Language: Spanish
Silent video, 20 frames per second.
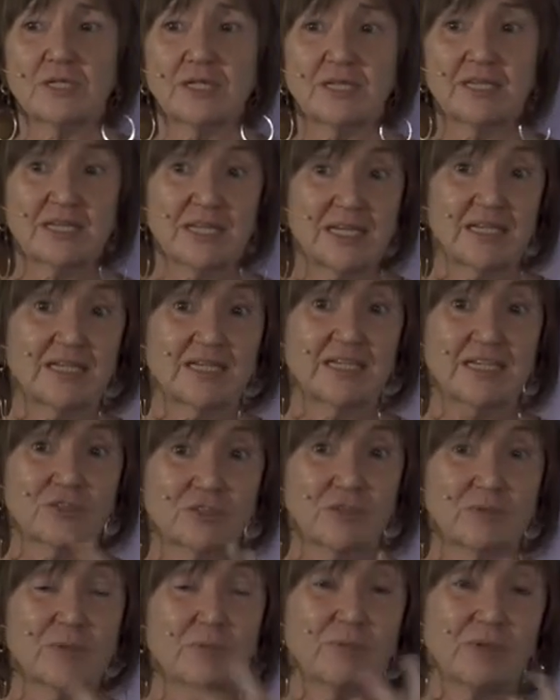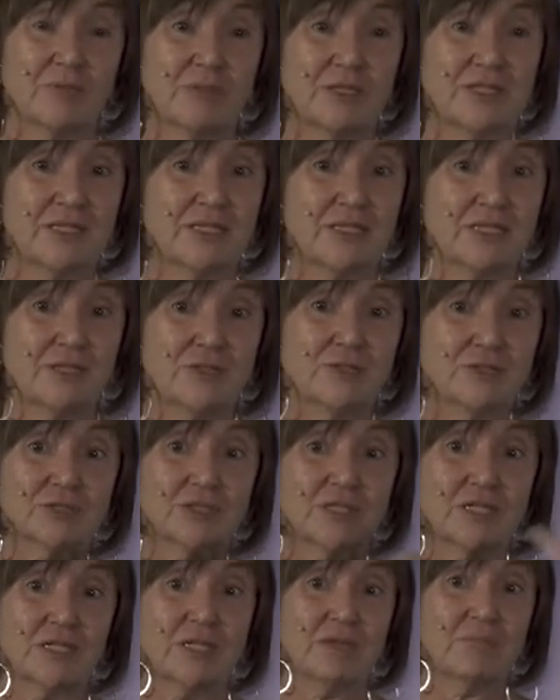Quizá esto me permite deciros
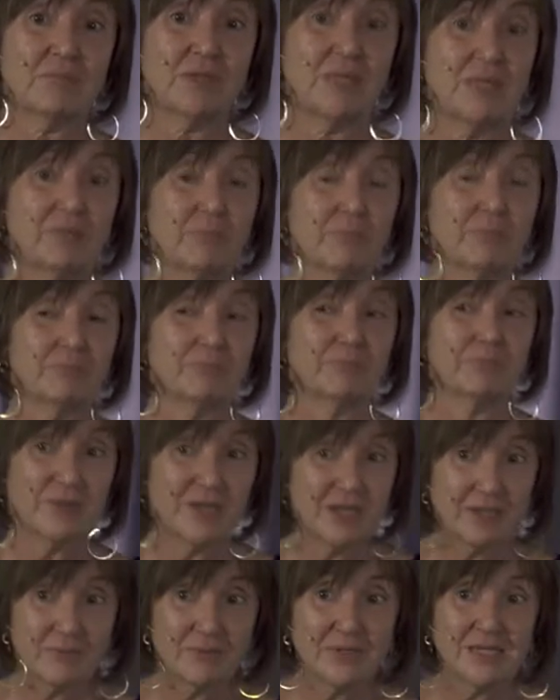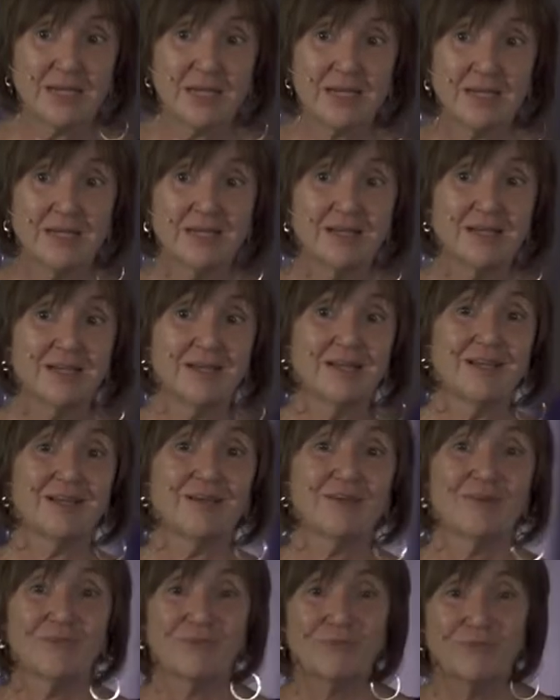que mi previa,
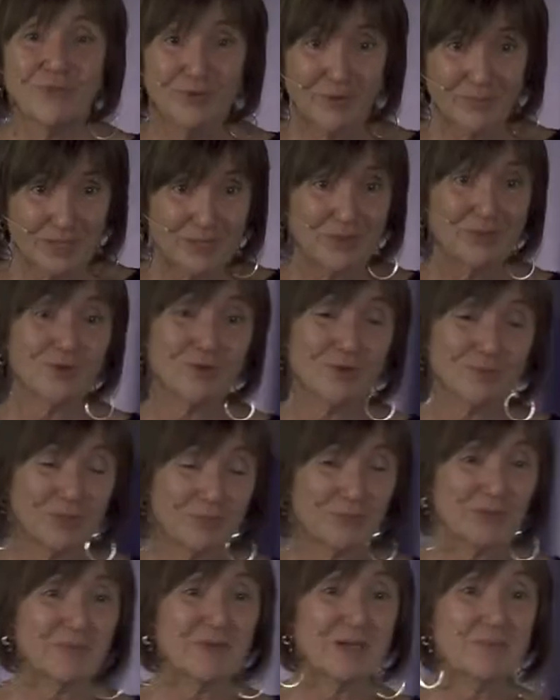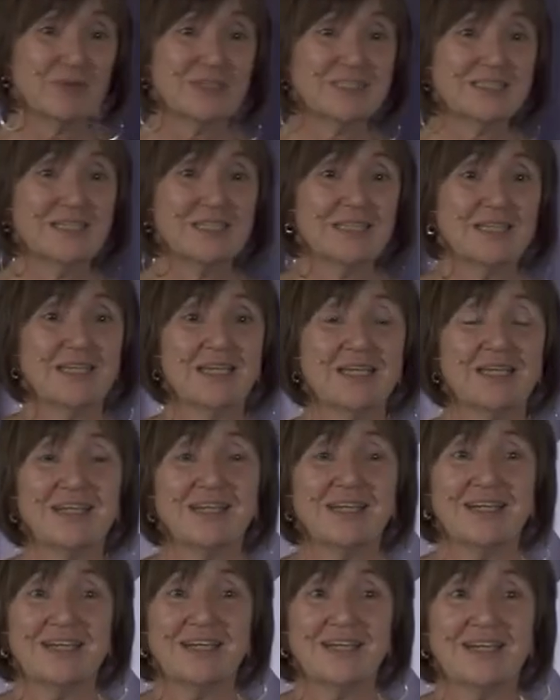formación o mi previa presencia
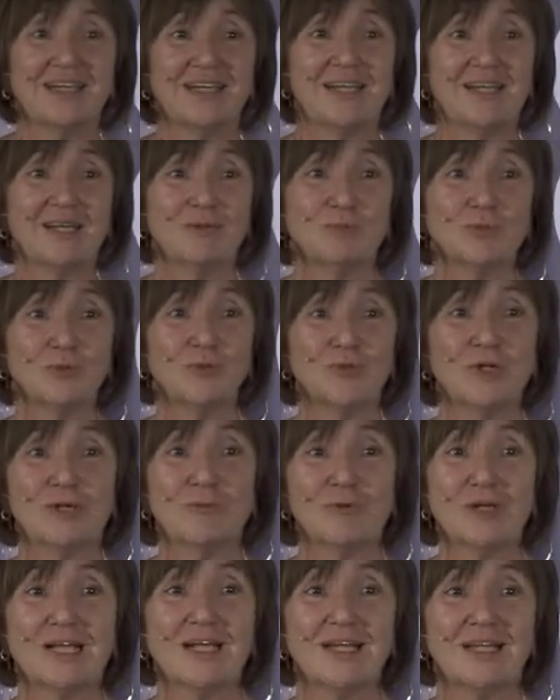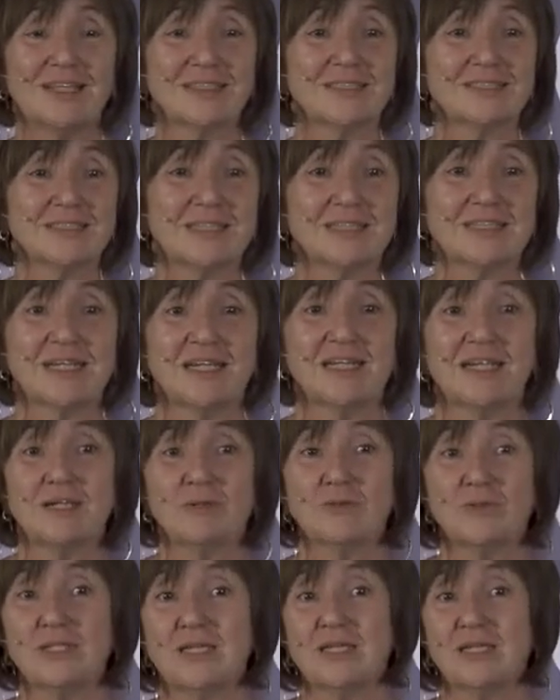en, el mundo laboral antes de entrar en
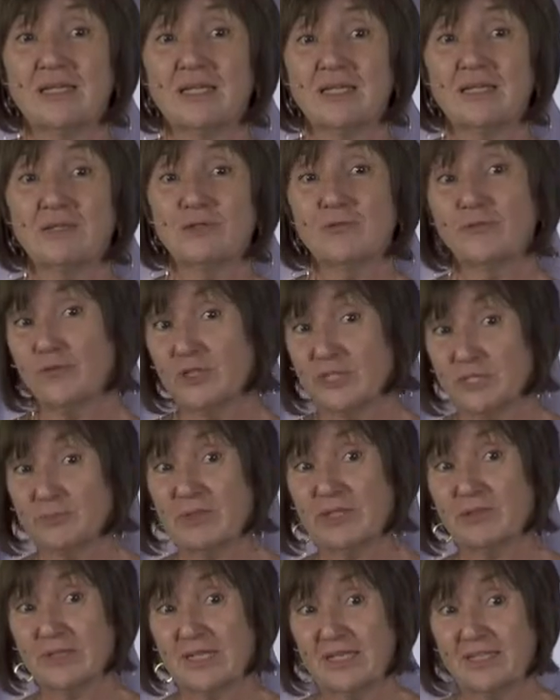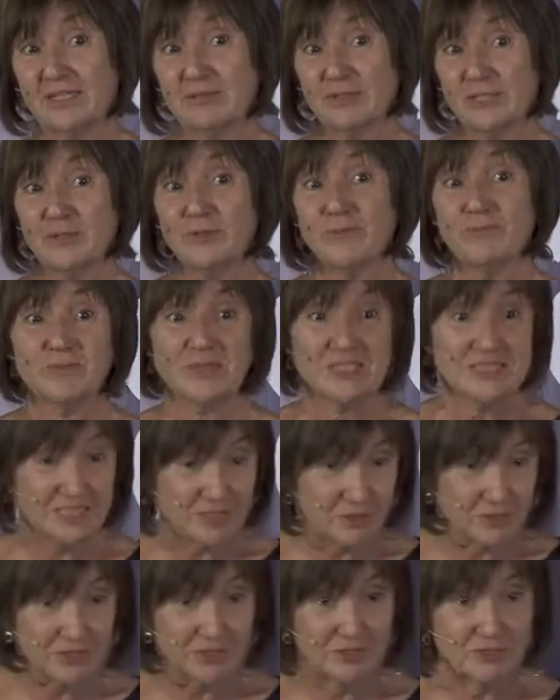la OIT, yo fui inspectora de trabajo,
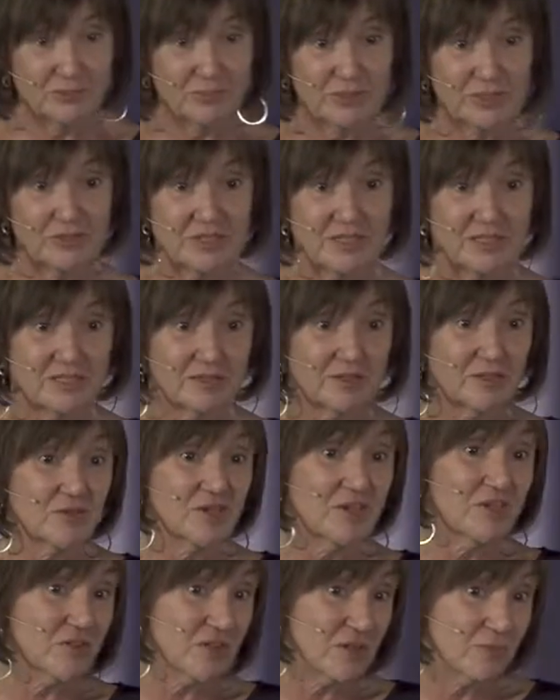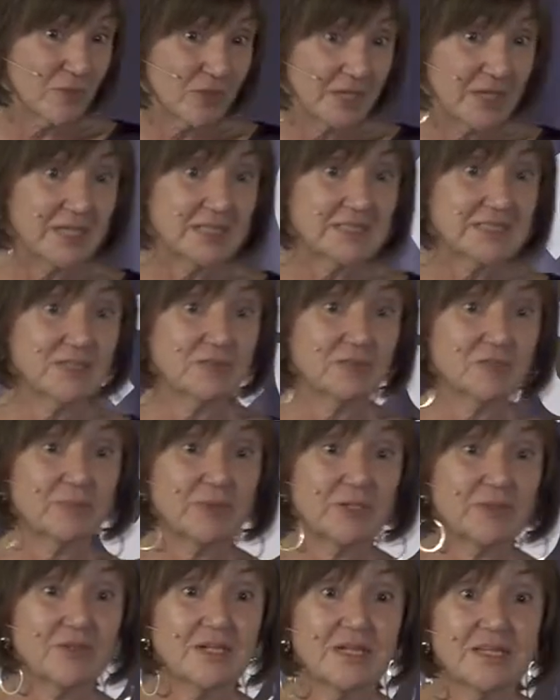sigo siendo inspectora de trabajo y creo que moriré siendo
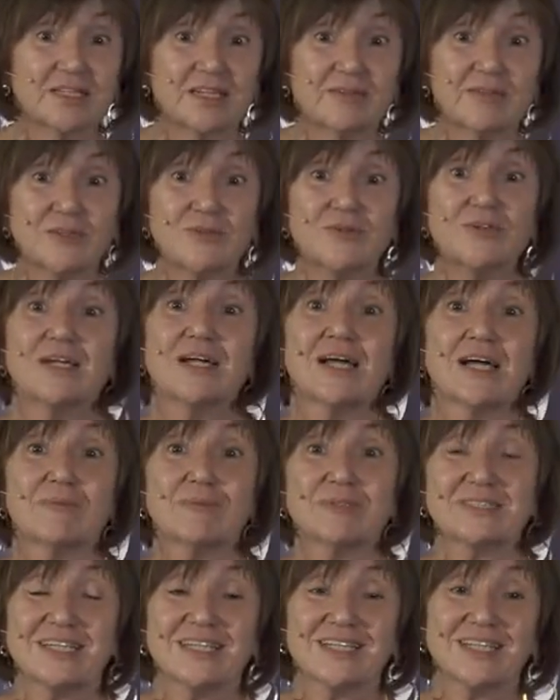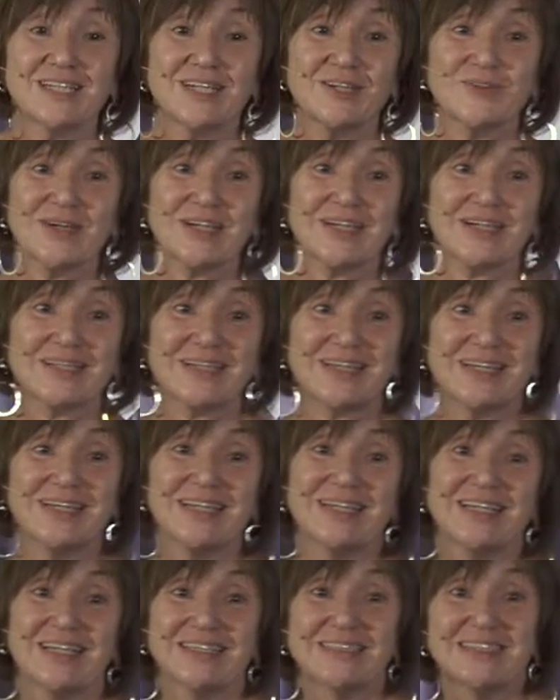inspectora de trabajo a pesar de que no ejerza
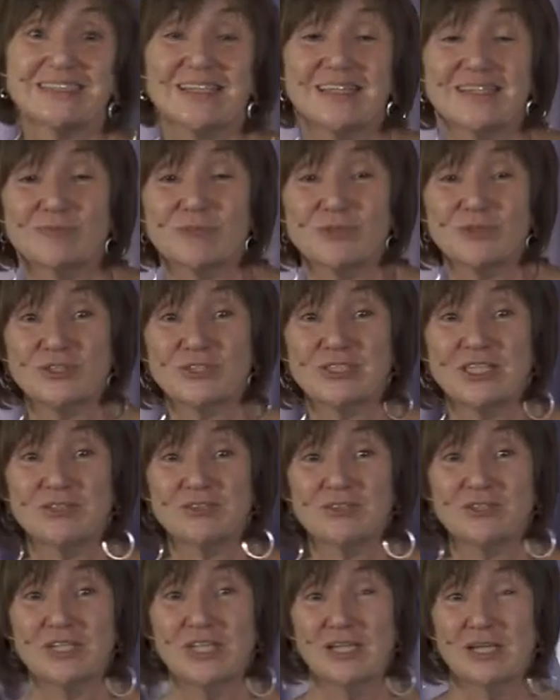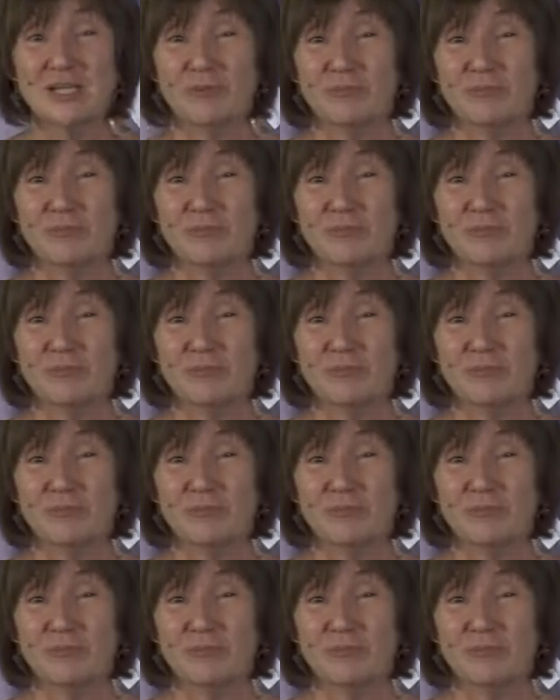desde hace muchos años.